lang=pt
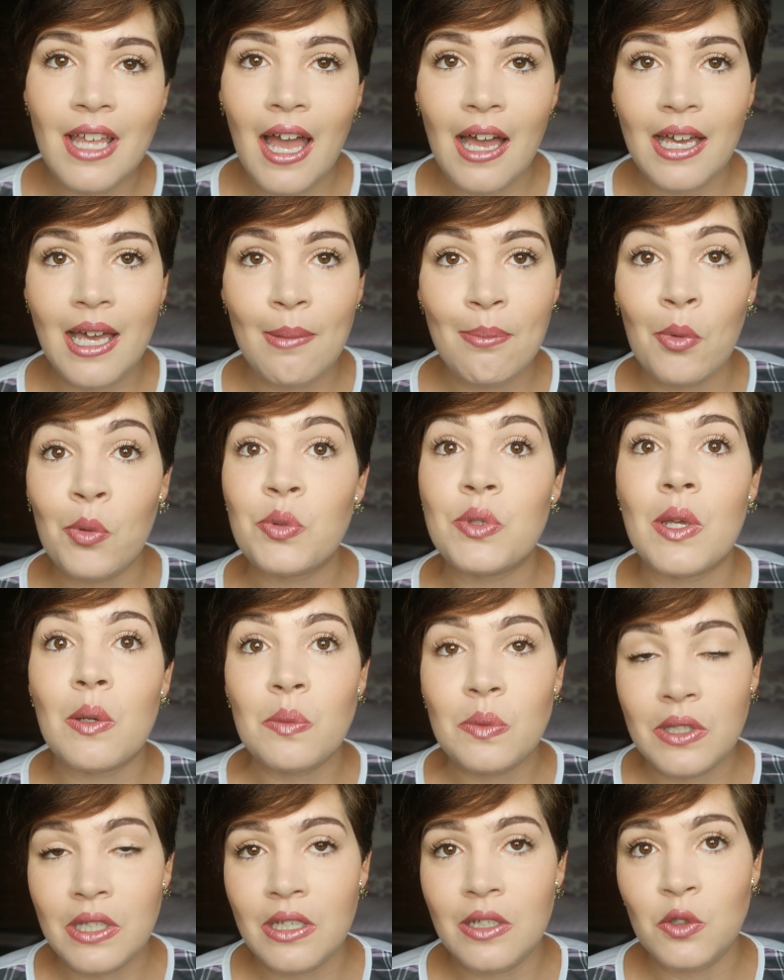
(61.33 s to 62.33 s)
acabou
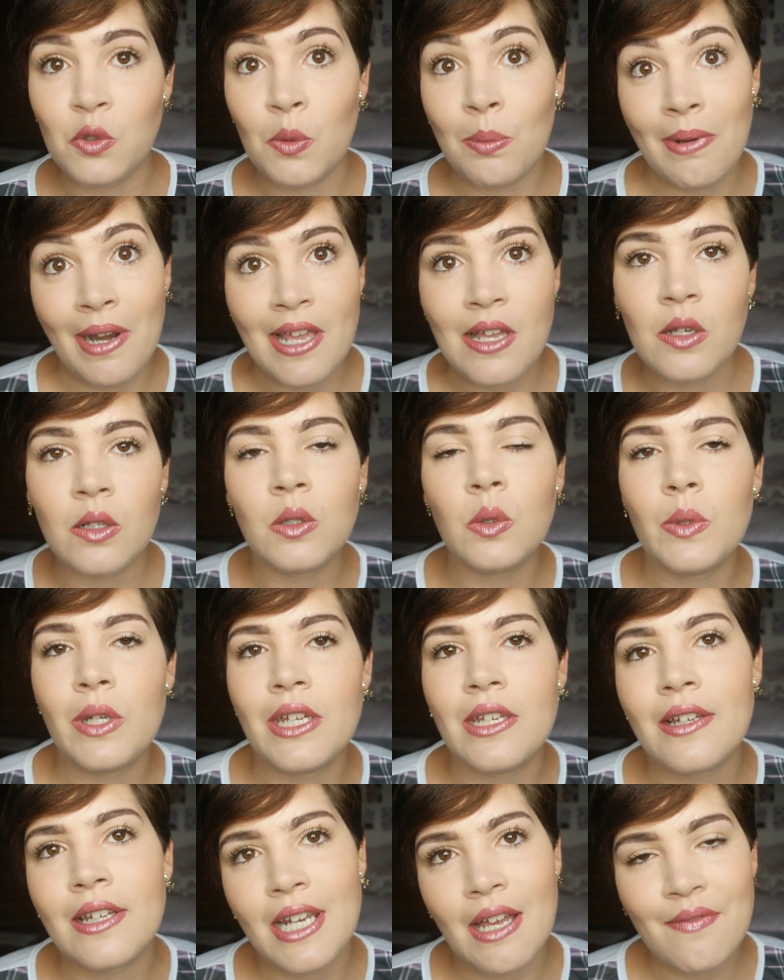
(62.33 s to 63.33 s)
não dando para
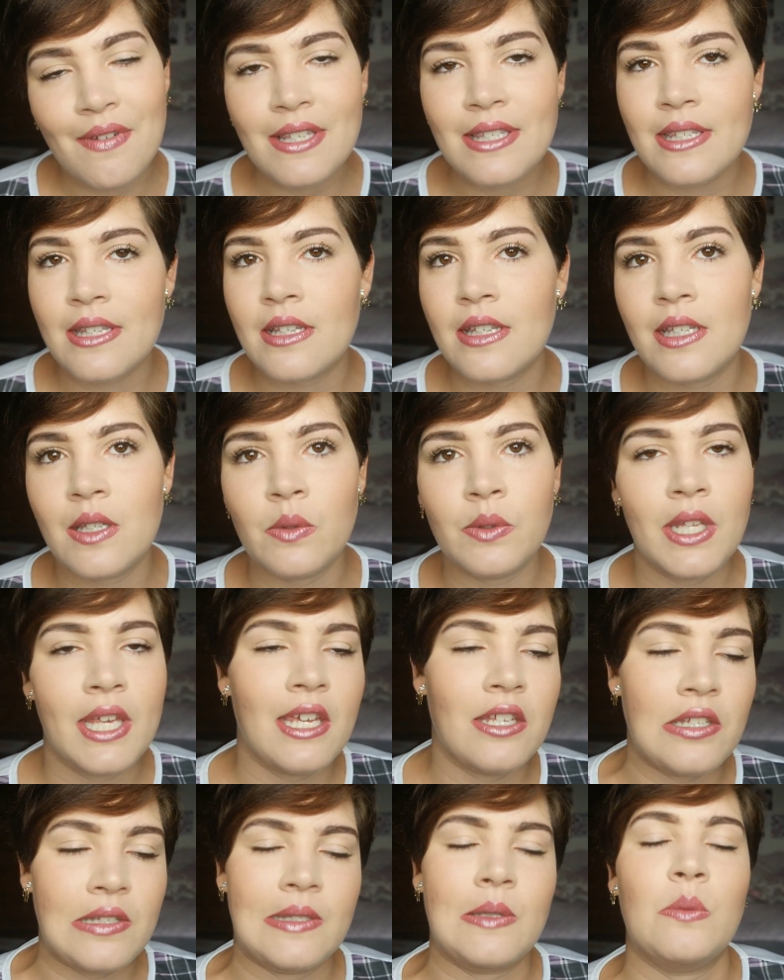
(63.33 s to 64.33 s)
incluir gravação
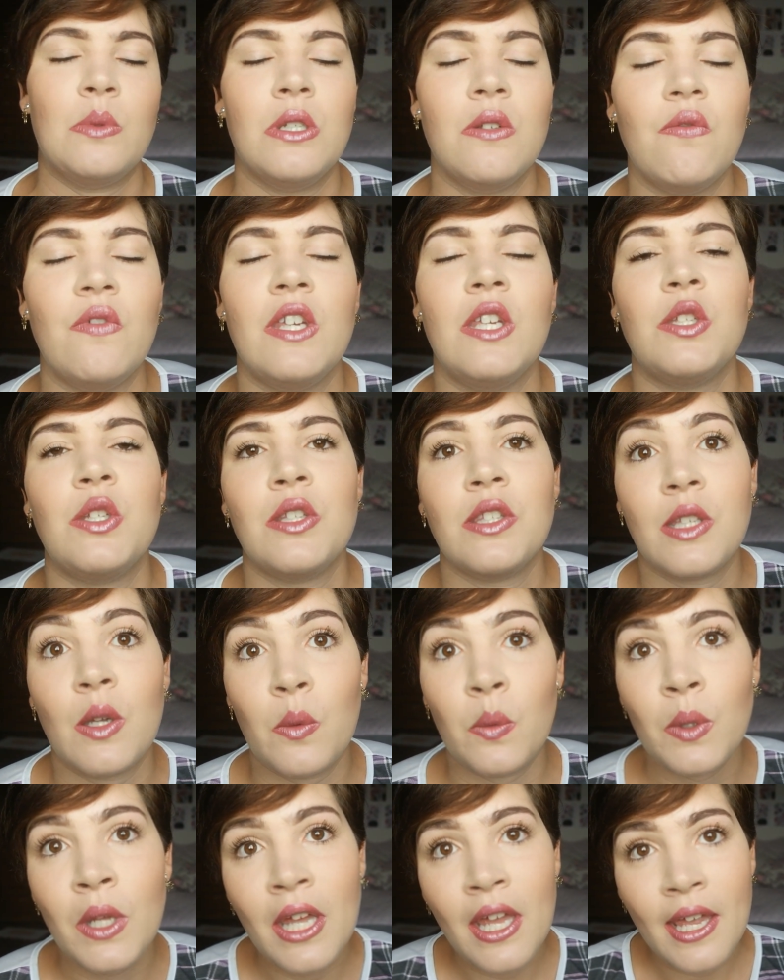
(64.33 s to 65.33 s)
nem edição de vídeo,
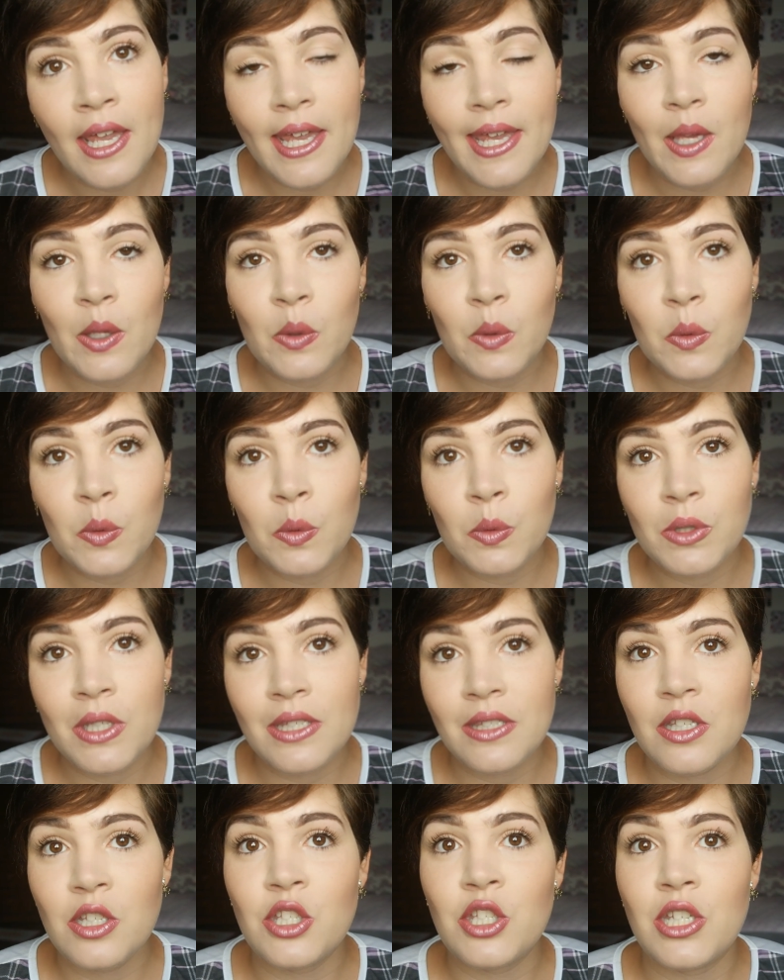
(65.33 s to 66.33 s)
então eu
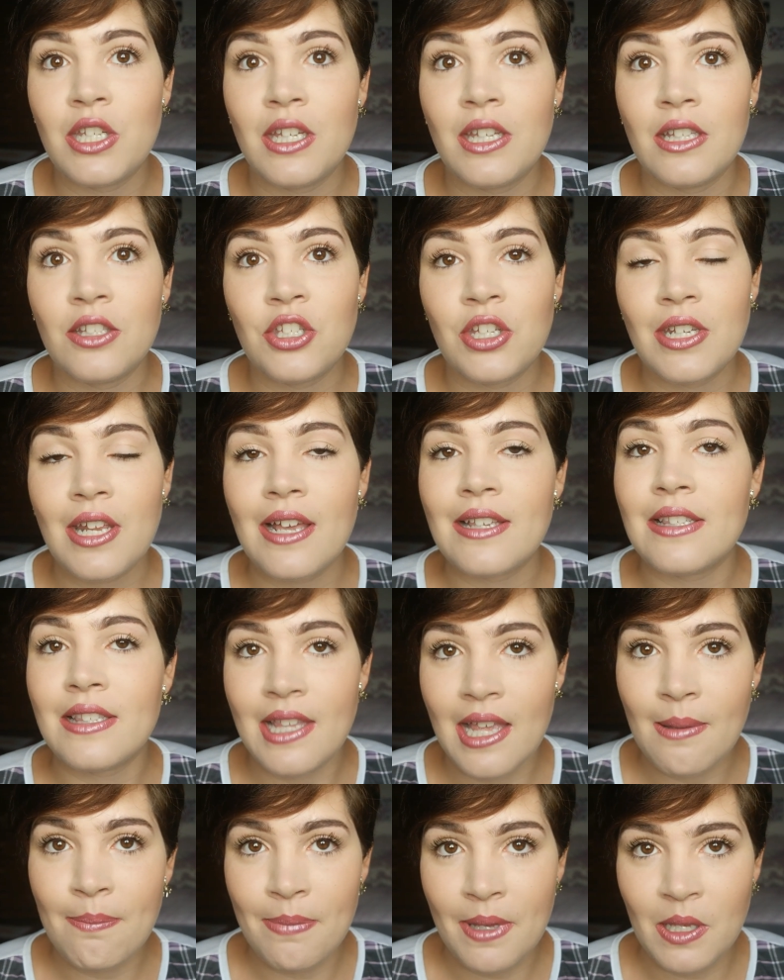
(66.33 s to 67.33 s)
decidi tirar esse
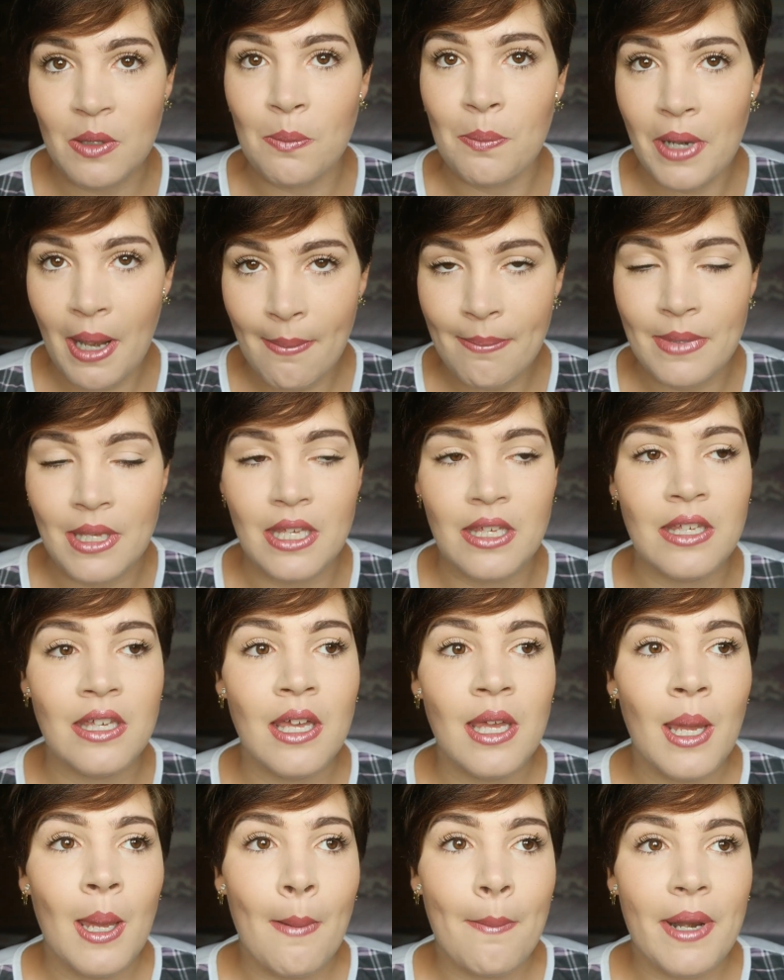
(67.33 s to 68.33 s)
tempinho para mim,
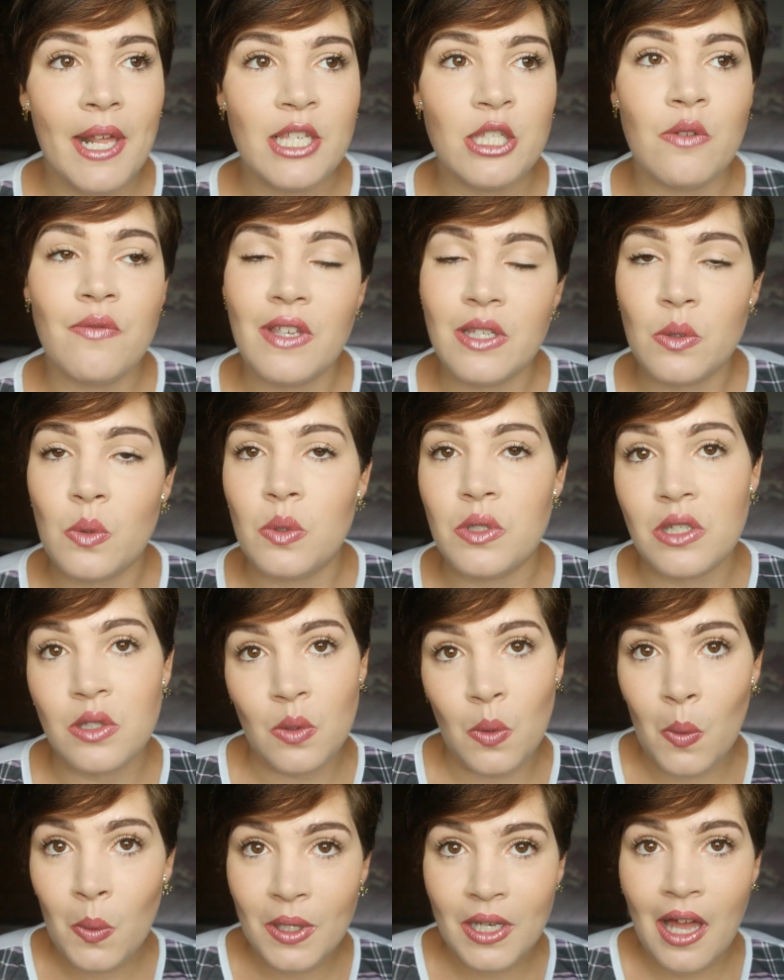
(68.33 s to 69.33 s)
para resolver as coisas
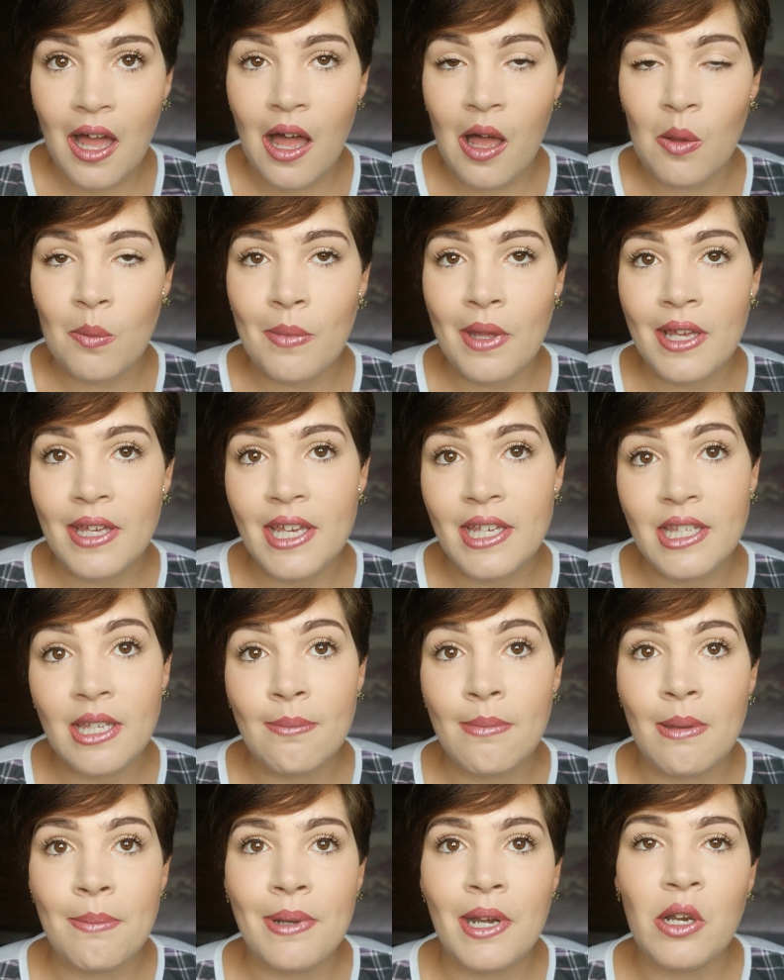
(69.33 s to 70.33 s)
com calma e
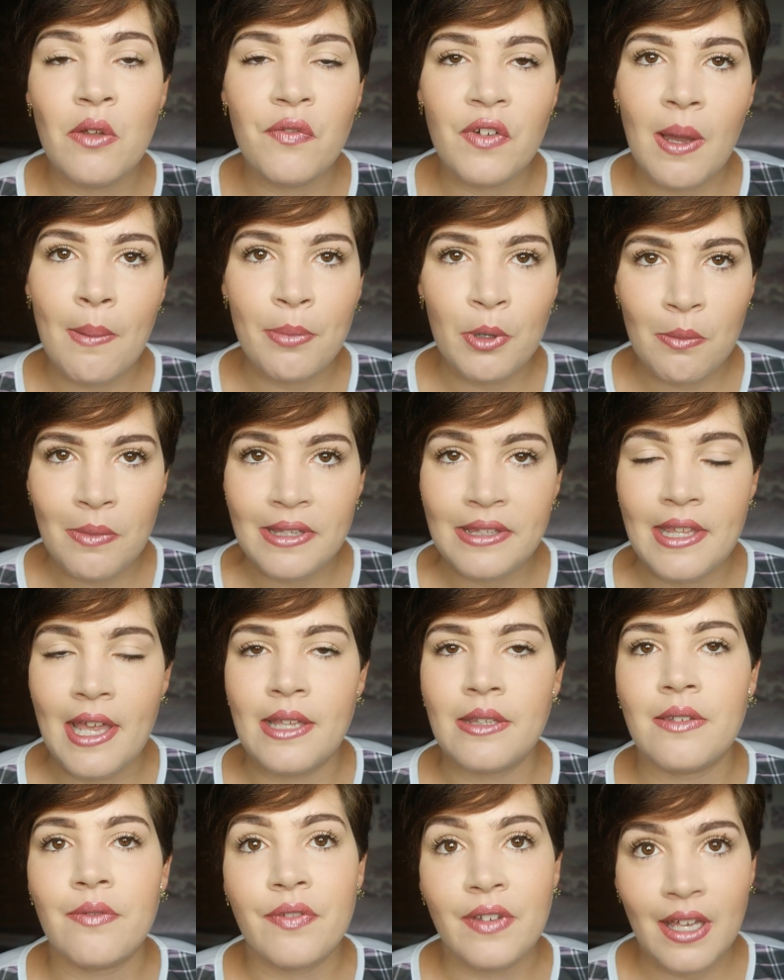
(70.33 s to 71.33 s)
também para não ficar
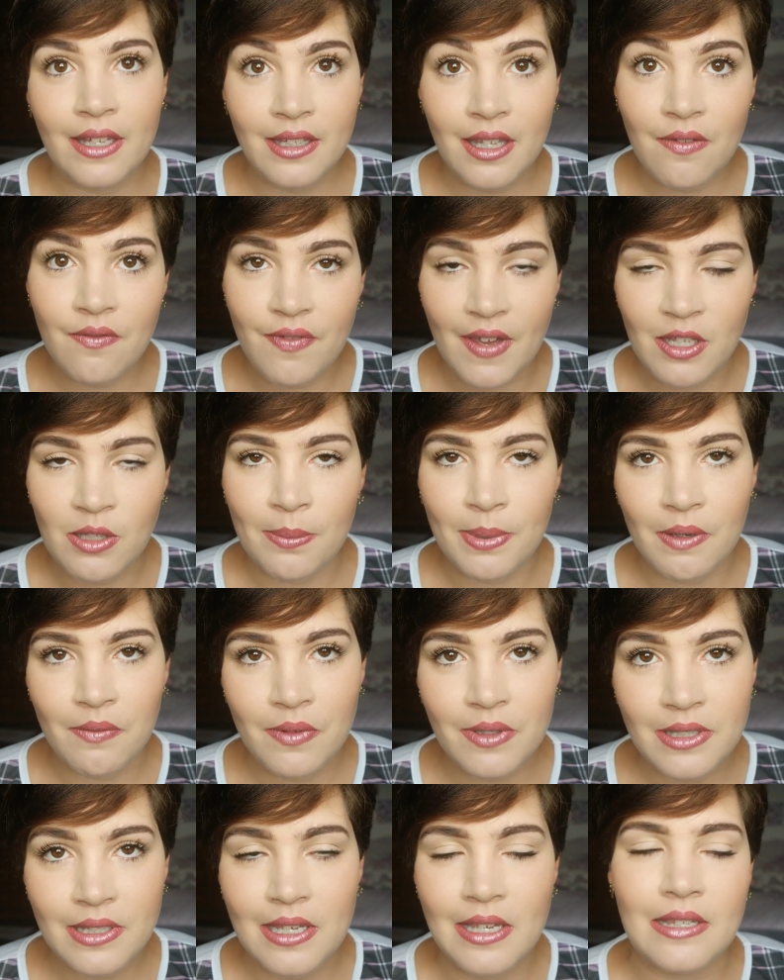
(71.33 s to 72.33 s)
prometendo e ficar devendo para
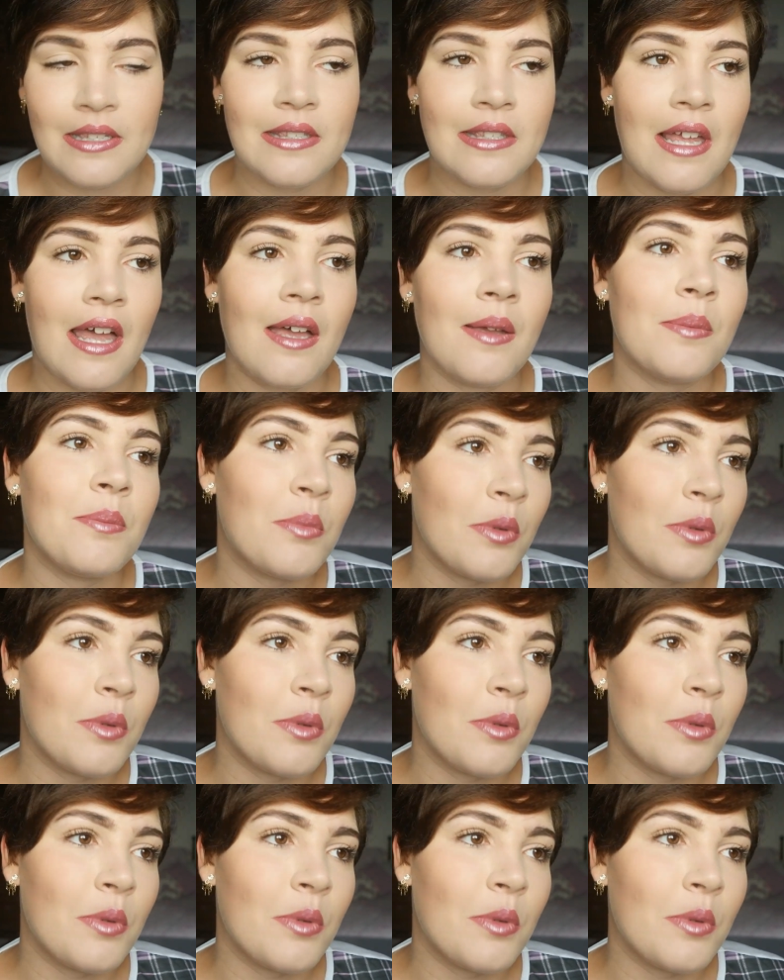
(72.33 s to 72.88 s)
vocês, tá?